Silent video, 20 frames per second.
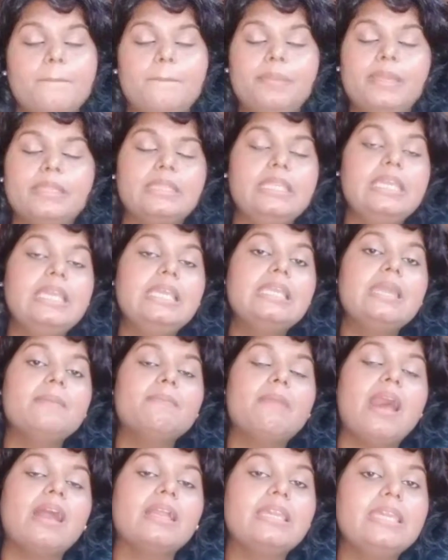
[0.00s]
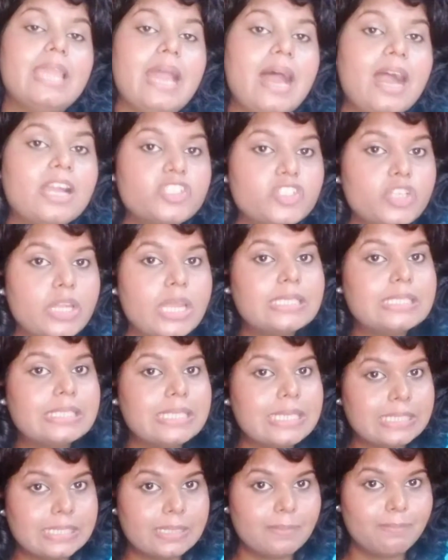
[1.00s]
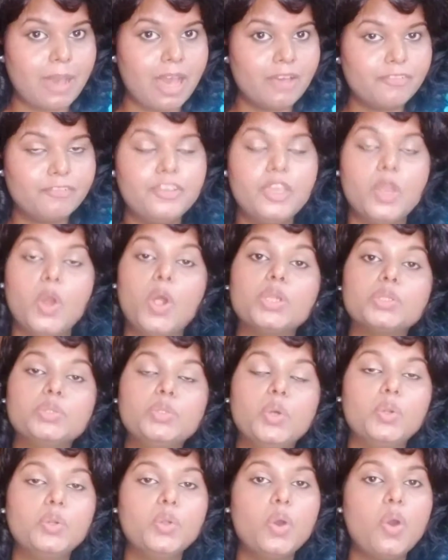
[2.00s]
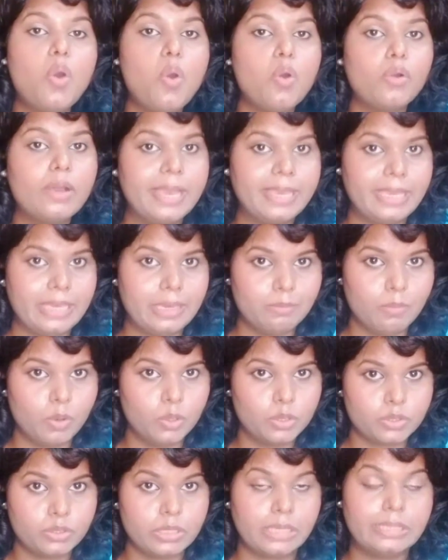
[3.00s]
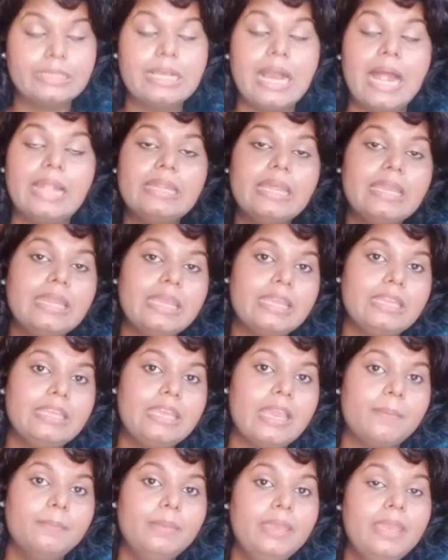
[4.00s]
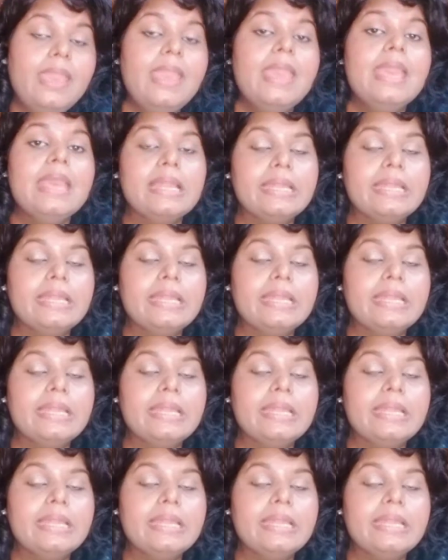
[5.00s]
प्रतीक ने मांगी अक्षरा सिंह से माफी और दोनों हो गए इमोशनल गार्डन एरिया में